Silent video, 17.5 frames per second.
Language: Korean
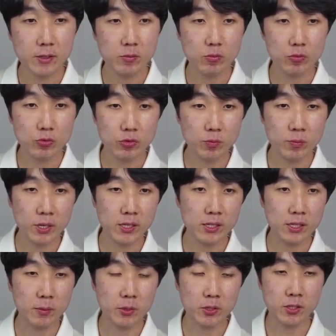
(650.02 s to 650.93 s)
무슨
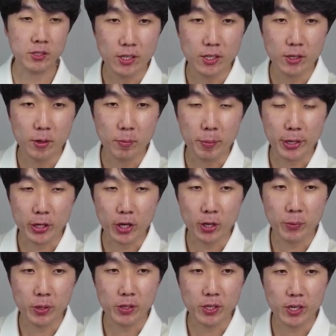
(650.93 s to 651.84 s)
말이냐면은 100여
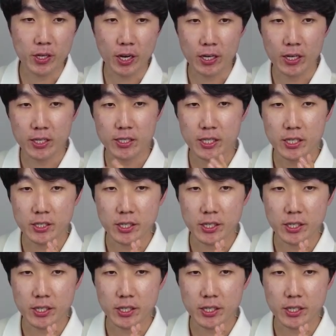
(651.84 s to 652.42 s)
명의 관리자에